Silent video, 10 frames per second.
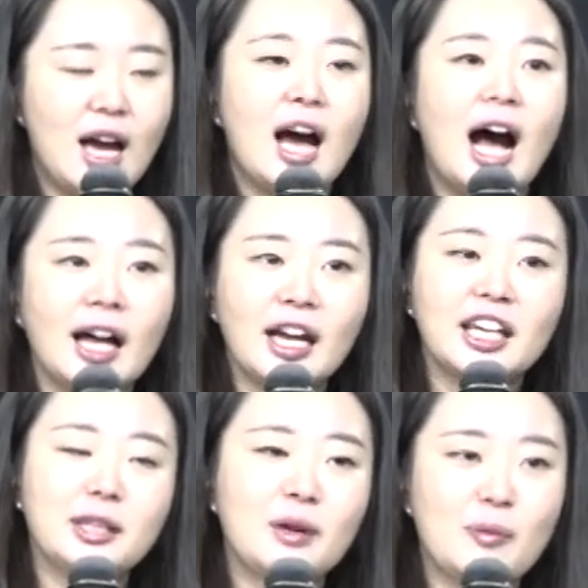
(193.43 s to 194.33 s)

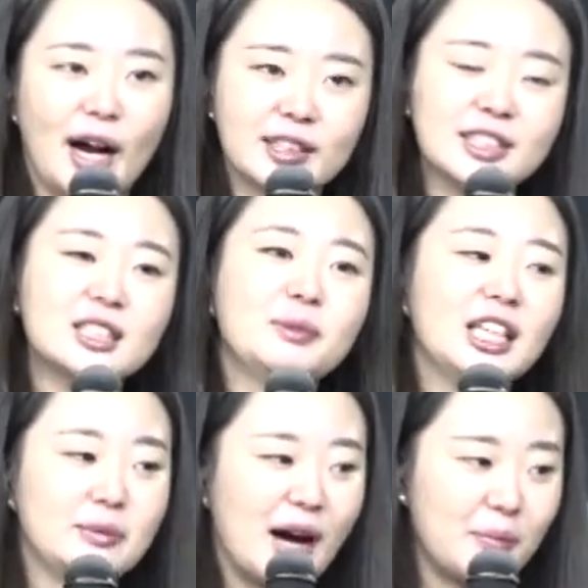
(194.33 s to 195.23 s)
하나님의
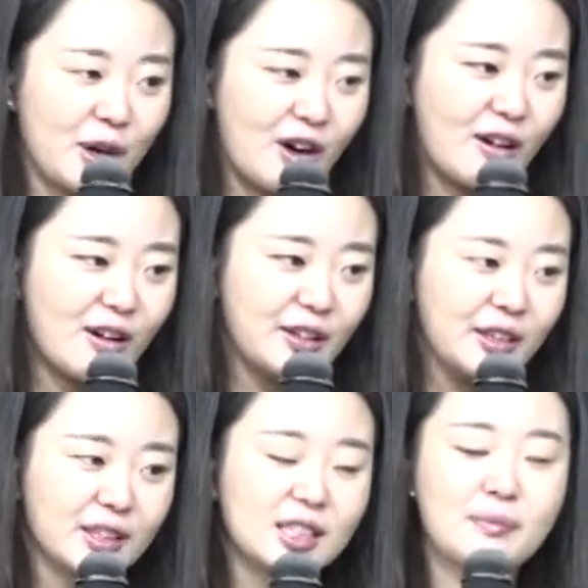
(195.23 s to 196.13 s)
말씀이
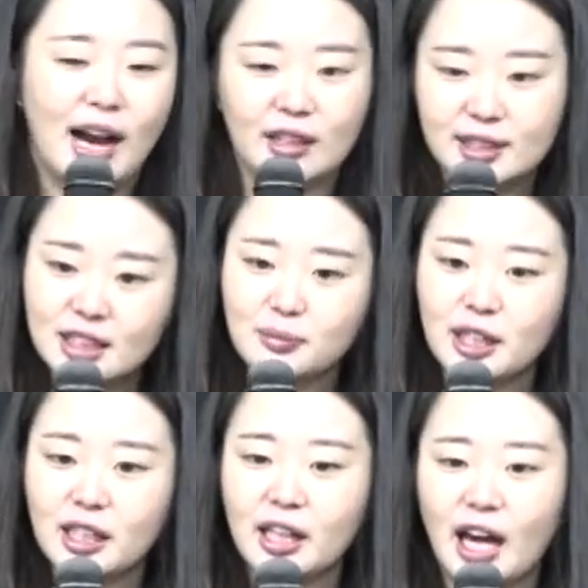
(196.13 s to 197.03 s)
임하면 그
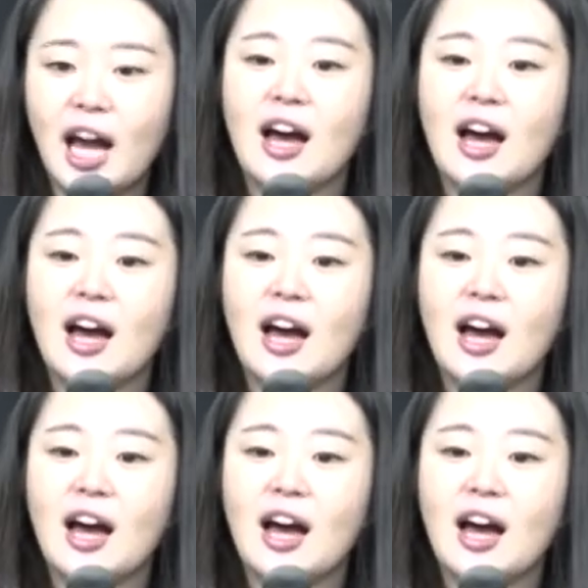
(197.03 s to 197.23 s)
말씀이